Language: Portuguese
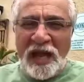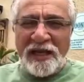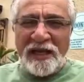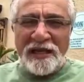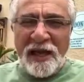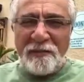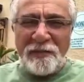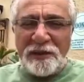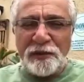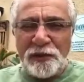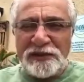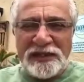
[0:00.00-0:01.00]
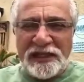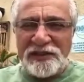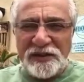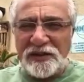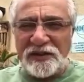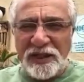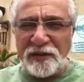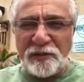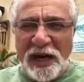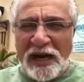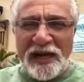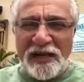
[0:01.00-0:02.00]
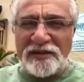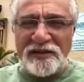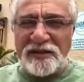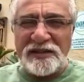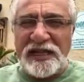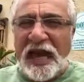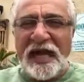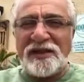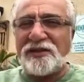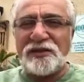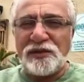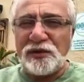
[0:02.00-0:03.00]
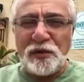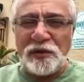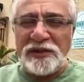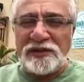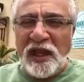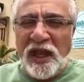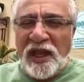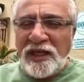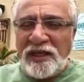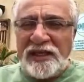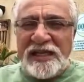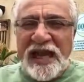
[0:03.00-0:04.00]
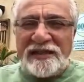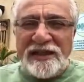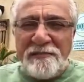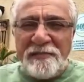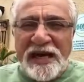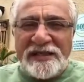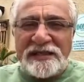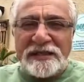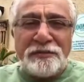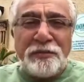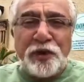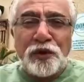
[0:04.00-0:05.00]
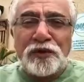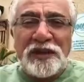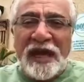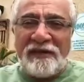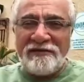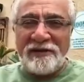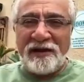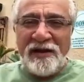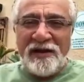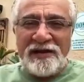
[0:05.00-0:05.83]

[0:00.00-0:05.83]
Aquele capítulo está dizendo para aquelas cidades todas que nada mais brotava,